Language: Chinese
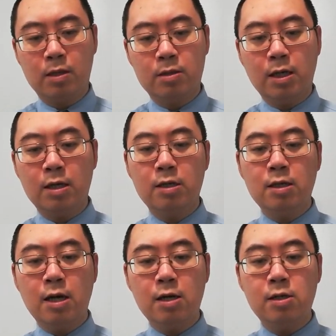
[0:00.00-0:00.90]
在意
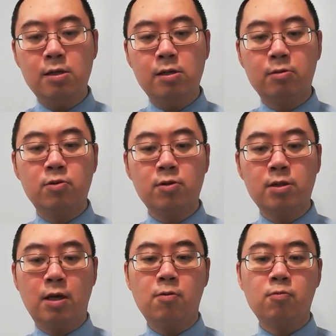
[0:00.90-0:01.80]
大利，有最
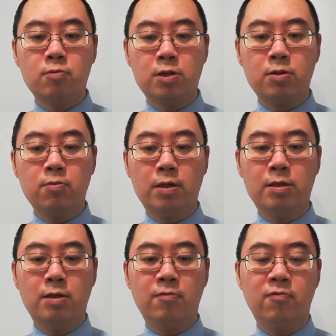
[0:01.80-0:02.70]
少五十位
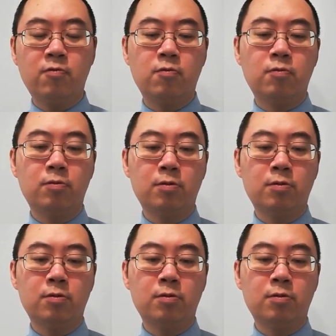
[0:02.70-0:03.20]
神父